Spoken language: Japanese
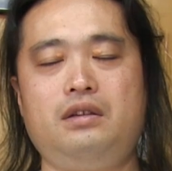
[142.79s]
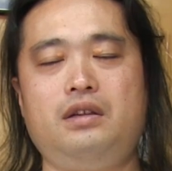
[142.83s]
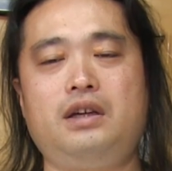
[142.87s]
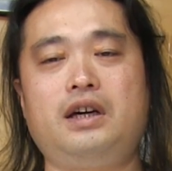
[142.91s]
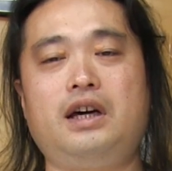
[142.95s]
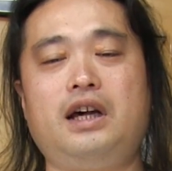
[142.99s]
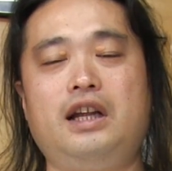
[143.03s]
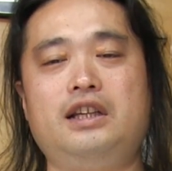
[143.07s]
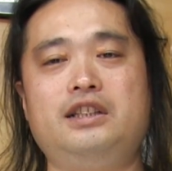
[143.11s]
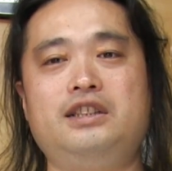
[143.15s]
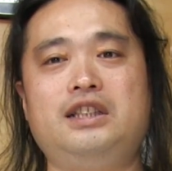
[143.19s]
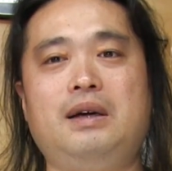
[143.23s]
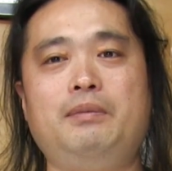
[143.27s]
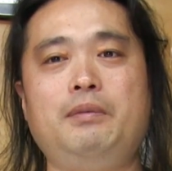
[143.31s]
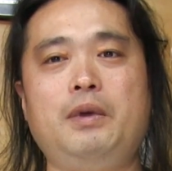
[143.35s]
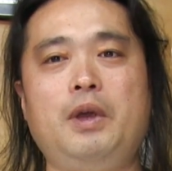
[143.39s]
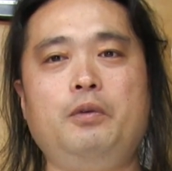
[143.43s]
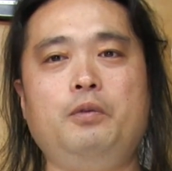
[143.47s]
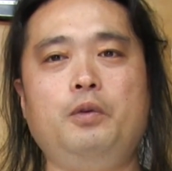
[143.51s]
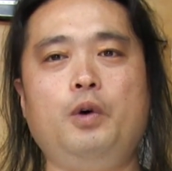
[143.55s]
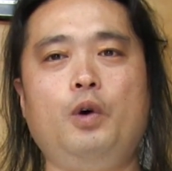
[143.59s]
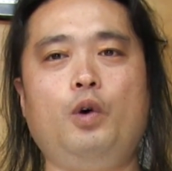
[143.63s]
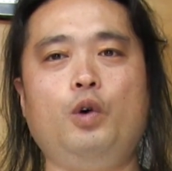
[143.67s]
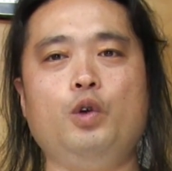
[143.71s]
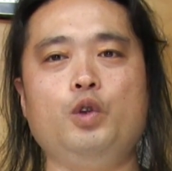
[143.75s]
だから座
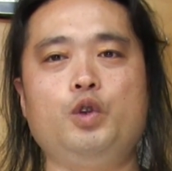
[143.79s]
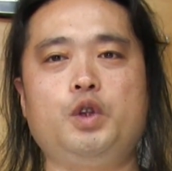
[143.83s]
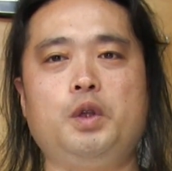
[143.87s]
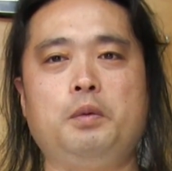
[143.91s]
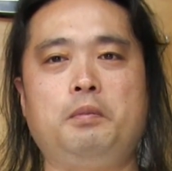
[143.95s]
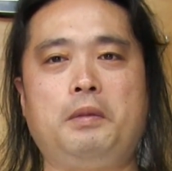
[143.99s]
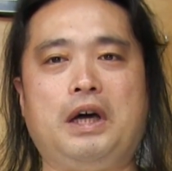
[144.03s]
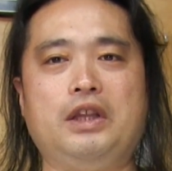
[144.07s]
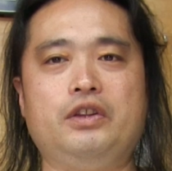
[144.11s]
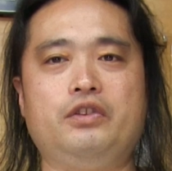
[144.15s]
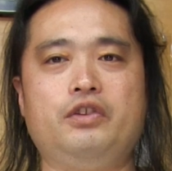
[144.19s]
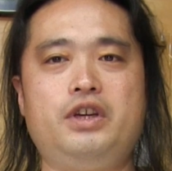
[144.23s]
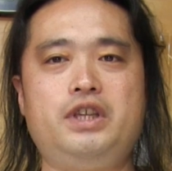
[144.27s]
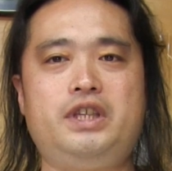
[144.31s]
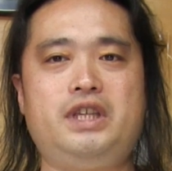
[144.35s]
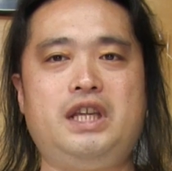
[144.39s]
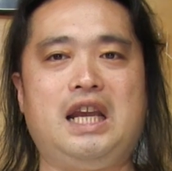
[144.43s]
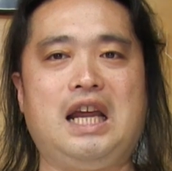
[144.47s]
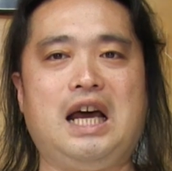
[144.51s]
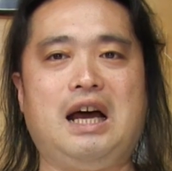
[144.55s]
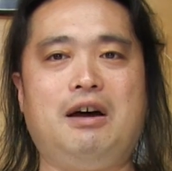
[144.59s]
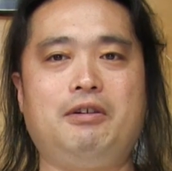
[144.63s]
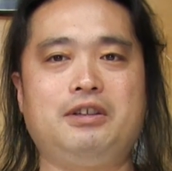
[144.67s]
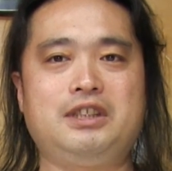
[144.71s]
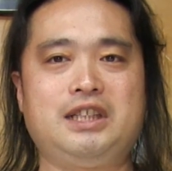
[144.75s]
面をオットマンの位置
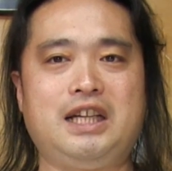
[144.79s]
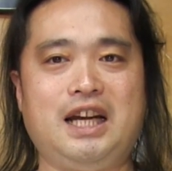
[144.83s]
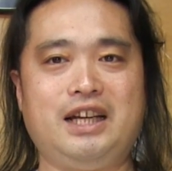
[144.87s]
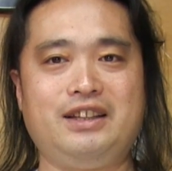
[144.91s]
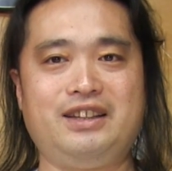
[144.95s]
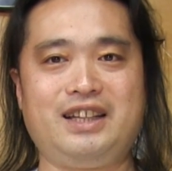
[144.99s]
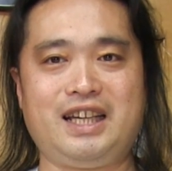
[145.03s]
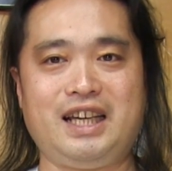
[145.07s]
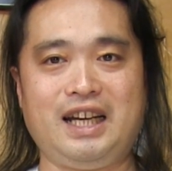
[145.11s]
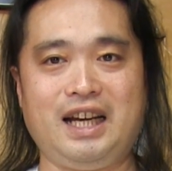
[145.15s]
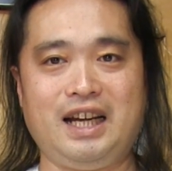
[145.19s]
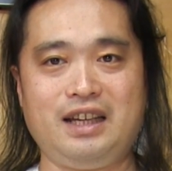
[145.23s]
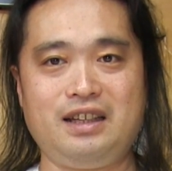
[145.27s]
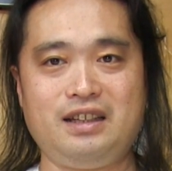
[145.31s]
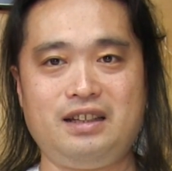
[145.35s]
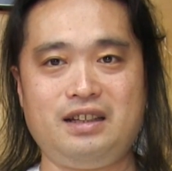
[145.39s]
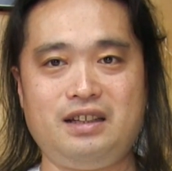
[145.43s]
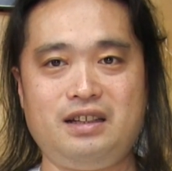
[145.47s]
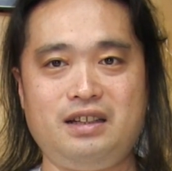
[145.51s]
に合わせないといけない。